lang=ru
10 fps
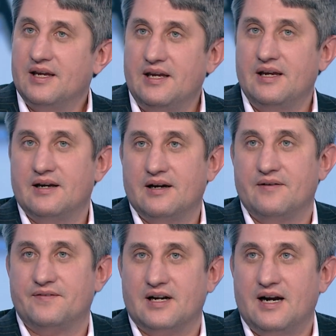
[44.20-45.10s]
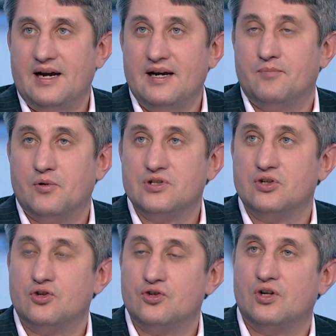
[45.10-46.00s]
И э, вторая просто
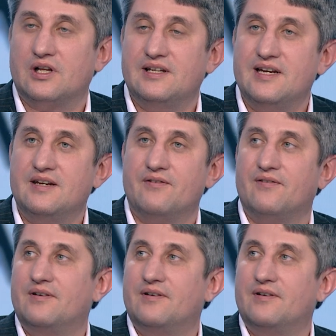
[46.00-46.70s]
то, что это деньги... Даже не